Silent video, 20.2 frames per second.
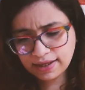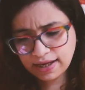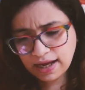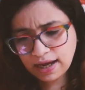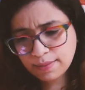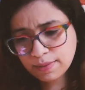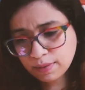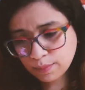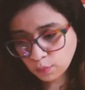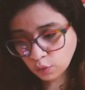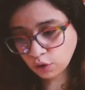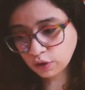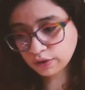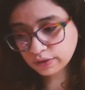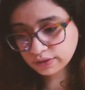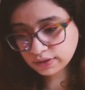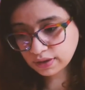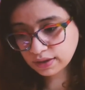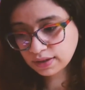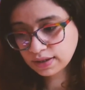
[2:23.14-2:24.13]
اعمل
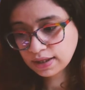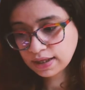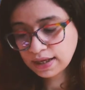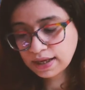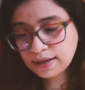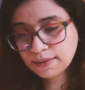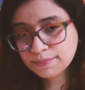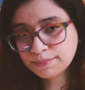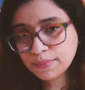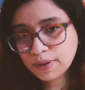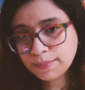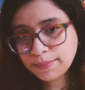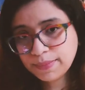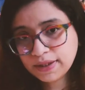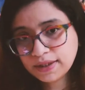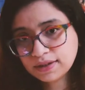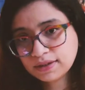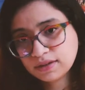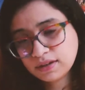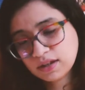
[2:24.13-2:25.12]
مقارنه ما
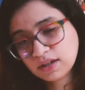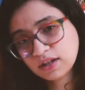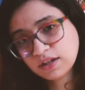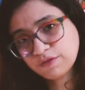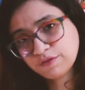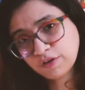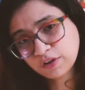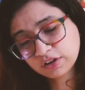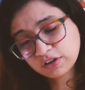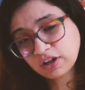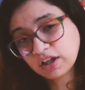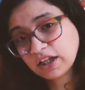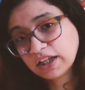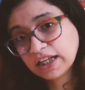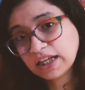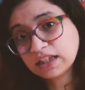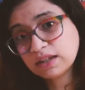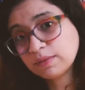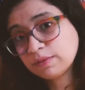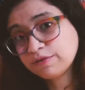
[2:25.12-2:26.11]
بين الفتره اللي
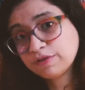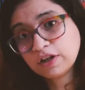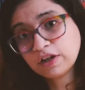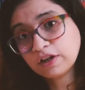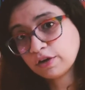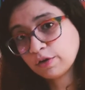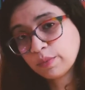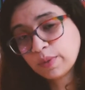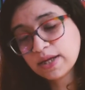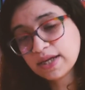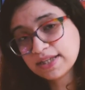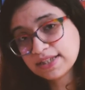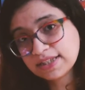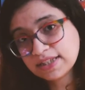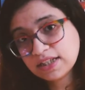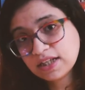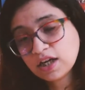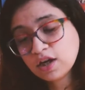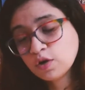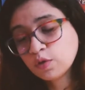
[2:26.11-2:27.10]
كتبت فيها الروايه
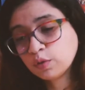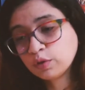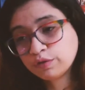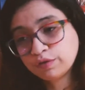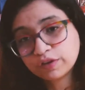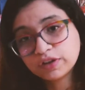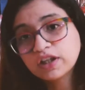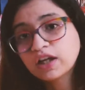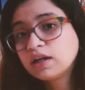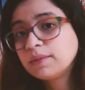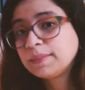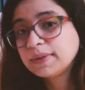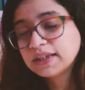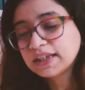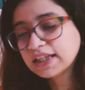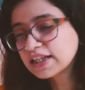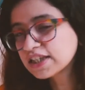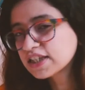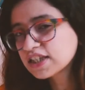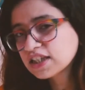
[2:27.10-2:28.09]
دي والفتره اللي
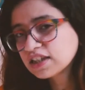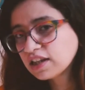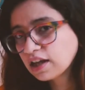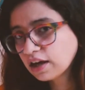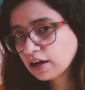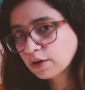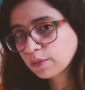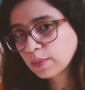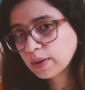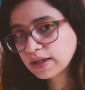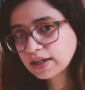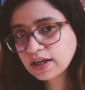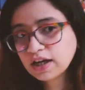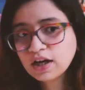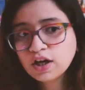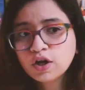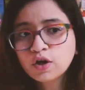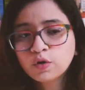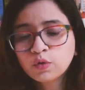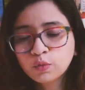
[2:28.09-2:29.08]
بتجسدها الروايه
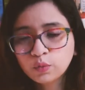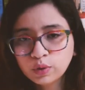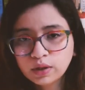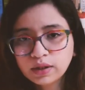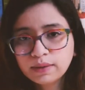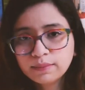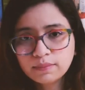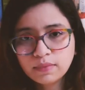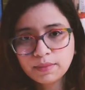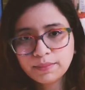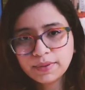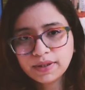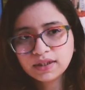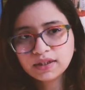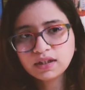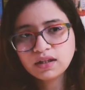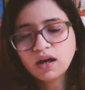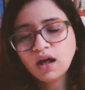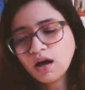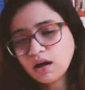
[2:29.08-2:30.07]
وما
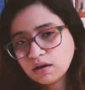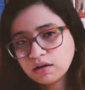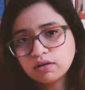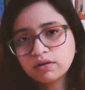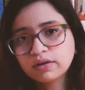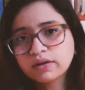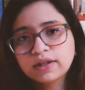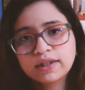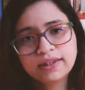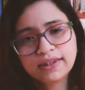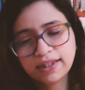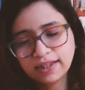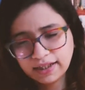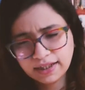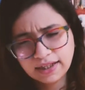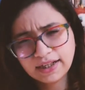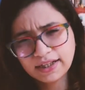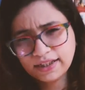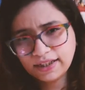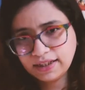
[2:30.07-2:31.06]
بين الحقائق
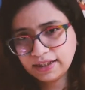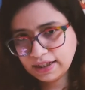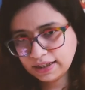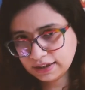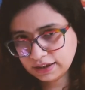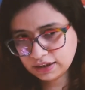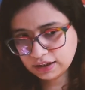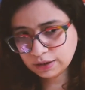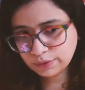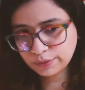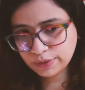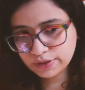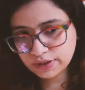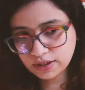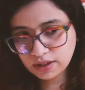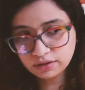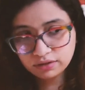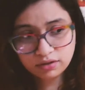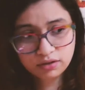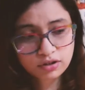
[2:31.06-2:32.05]
التاريخية اللي عن الدولة
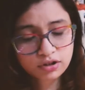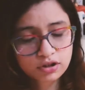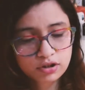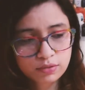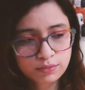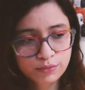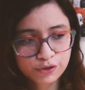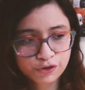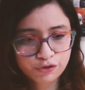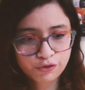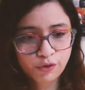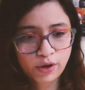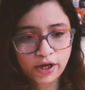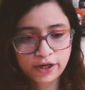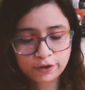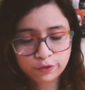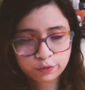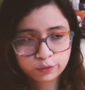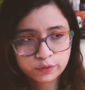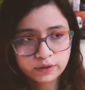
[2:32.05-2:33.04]
دي أعتقد إن المشروع
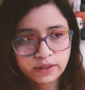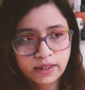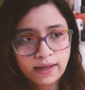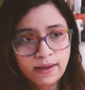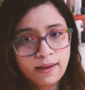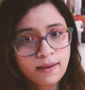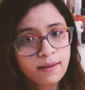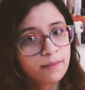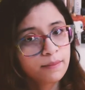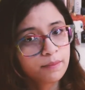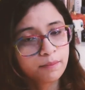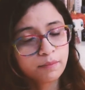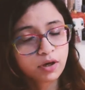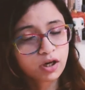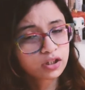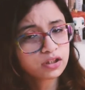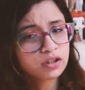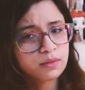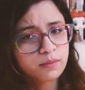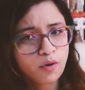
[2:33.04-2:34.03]
هيكون
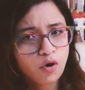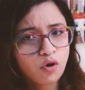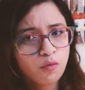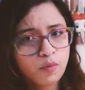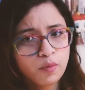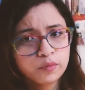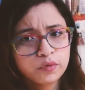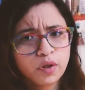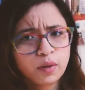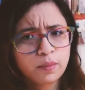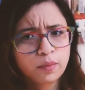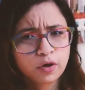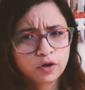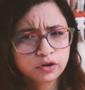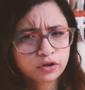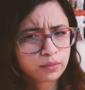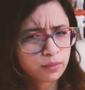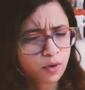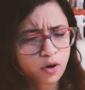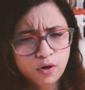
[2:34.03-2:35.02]
بقدر ما هو ممتع
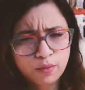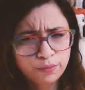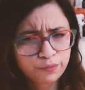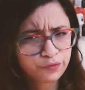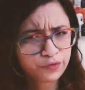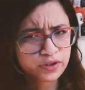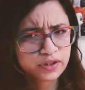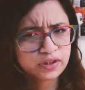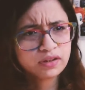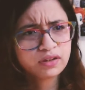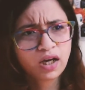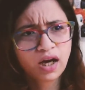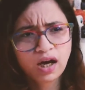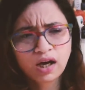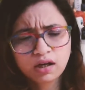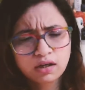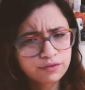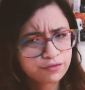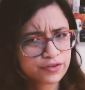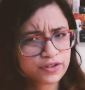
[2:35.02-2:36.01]
بقدر ما هو مفيد
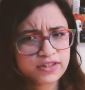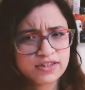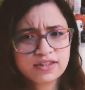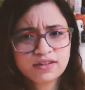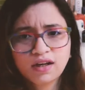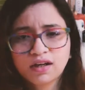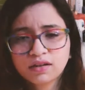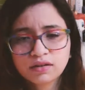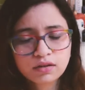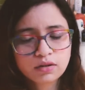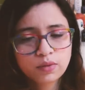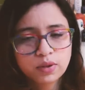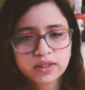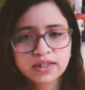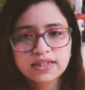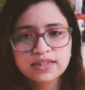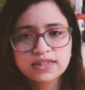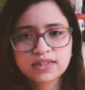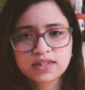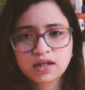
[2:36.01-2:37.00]
هعرف كتير عن
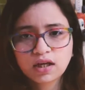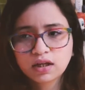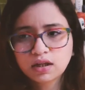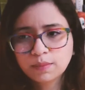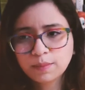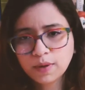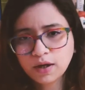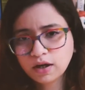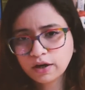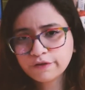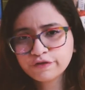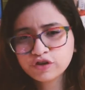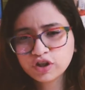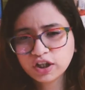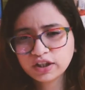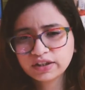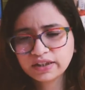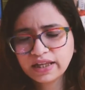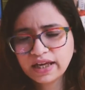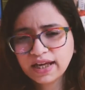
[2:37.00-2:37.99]
دول كتيرة أنا معرفش
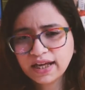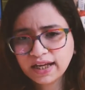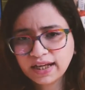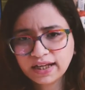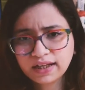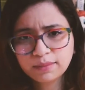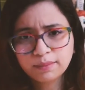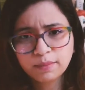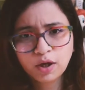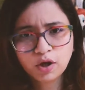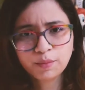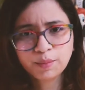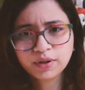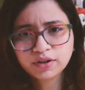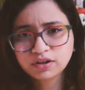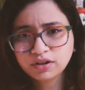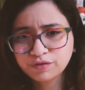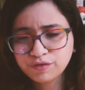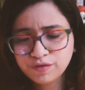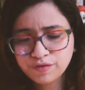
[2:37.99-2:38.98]
عنها غير معلومات
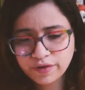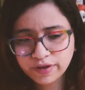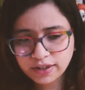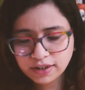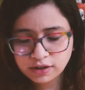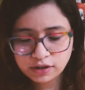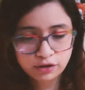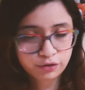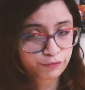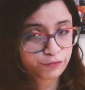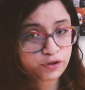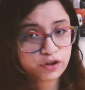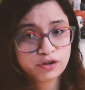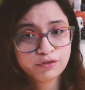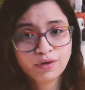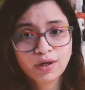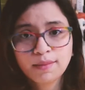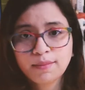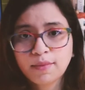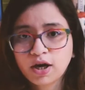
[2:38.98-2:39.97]
طفيفة جدا في
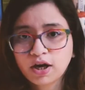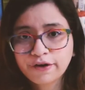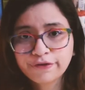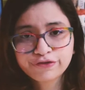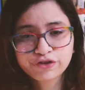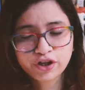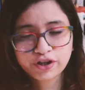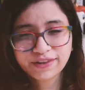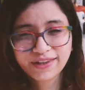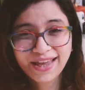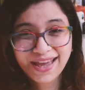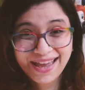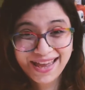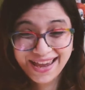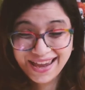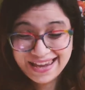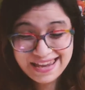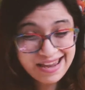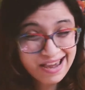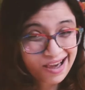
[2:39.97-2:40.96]
دول معرفش عنها
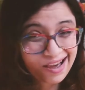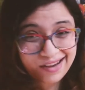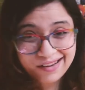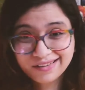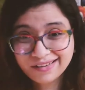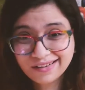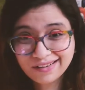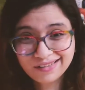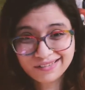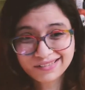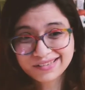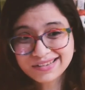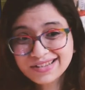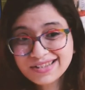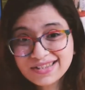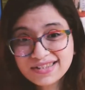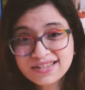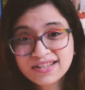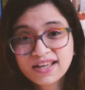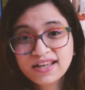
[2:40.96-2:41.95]
أي حاجة
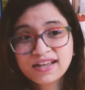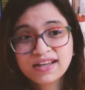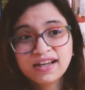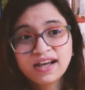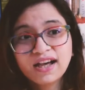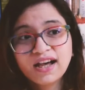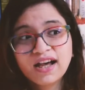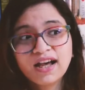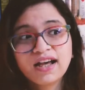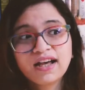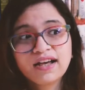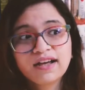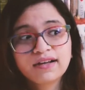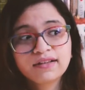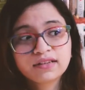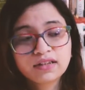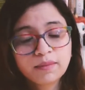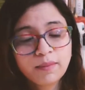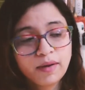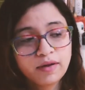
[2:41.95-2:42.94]
خالص آه
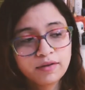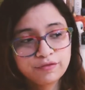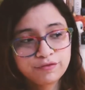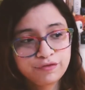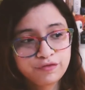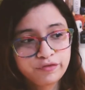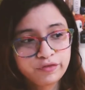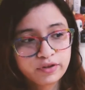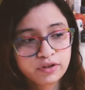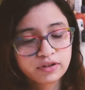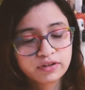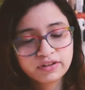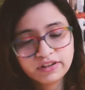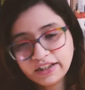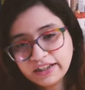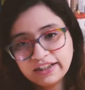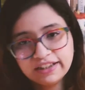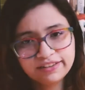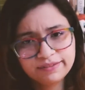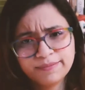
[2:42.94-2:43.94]
طبعا في
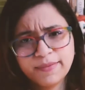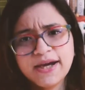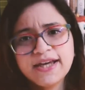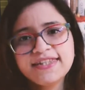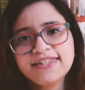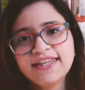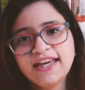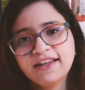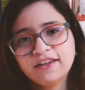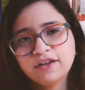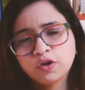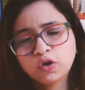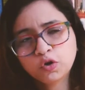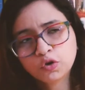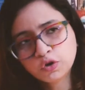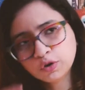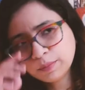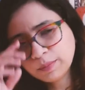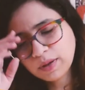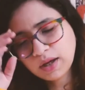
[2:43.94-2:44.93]
رحلة بحثي عن
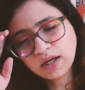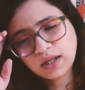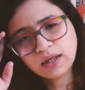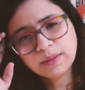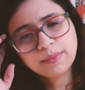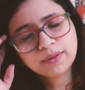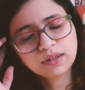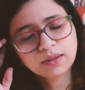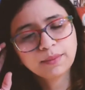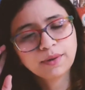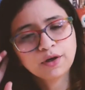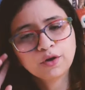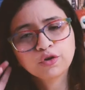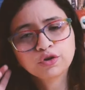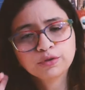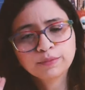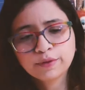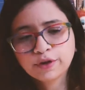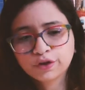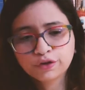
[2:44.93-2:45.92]
الكتب أغلبها طبعا
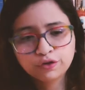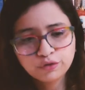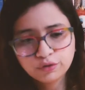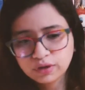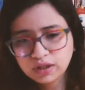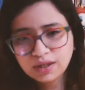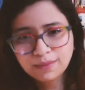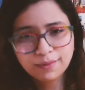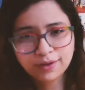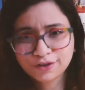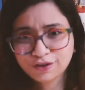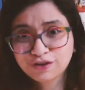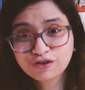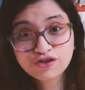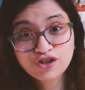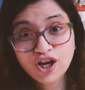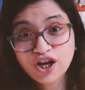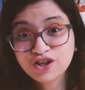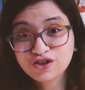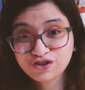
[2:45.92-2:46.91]
كتب إلكترونية
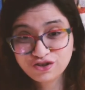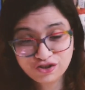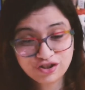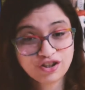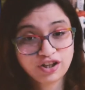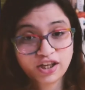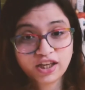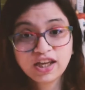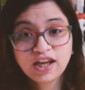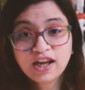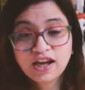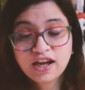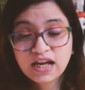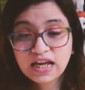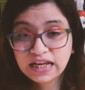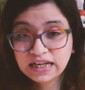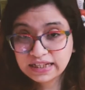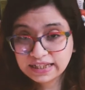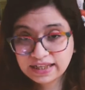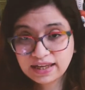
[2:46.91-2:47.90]
مقدرش أشتري
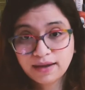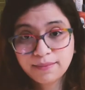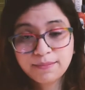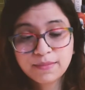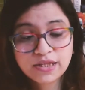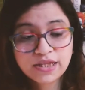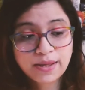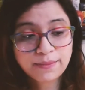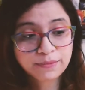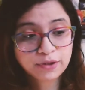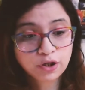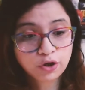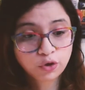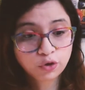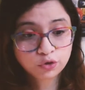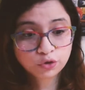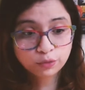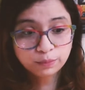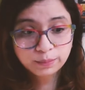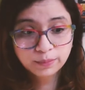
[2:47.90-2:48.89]
الكم ده من
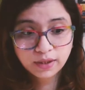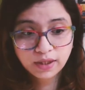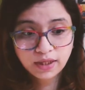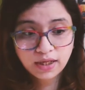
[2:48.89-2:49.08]
الكتب